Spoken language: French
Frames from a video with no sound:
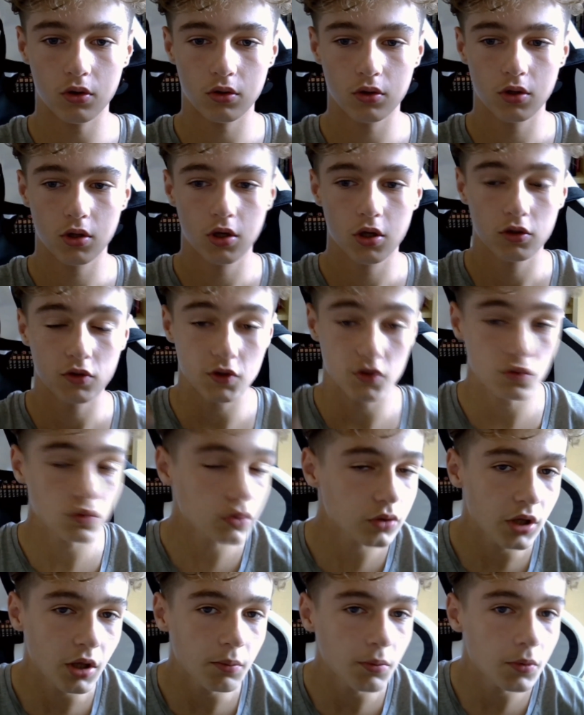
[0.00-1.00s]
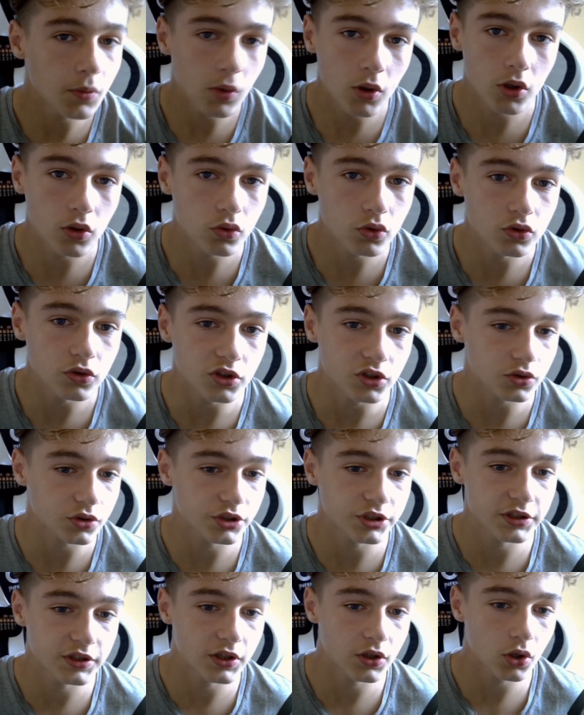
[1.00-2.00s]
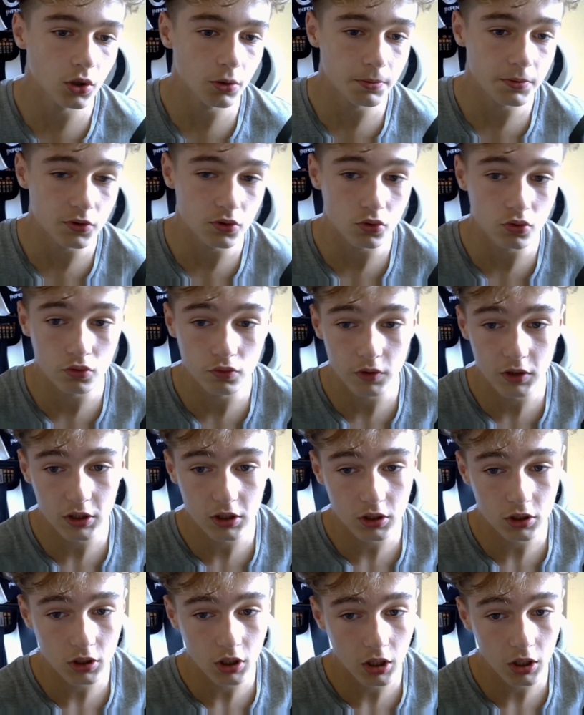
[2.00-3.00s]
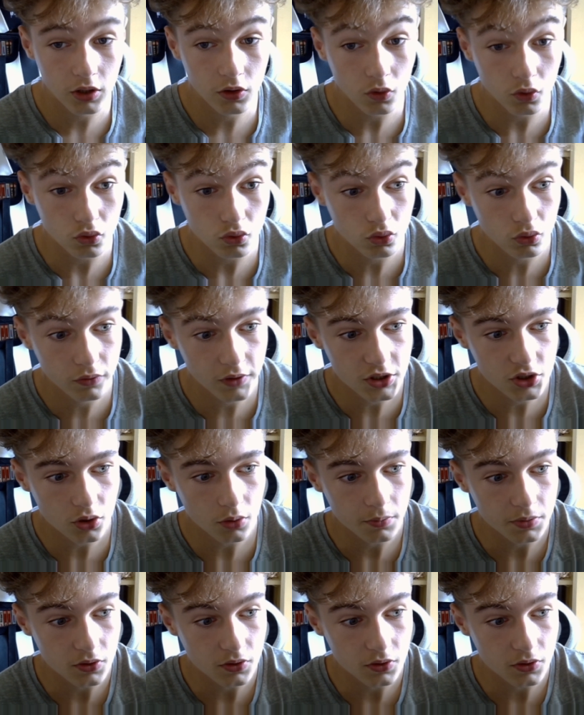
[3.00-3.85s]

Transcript: De toute façon, et à un moment ou un autre, je vais changer de décor parce que je vais aller dans une nouvelle chambre,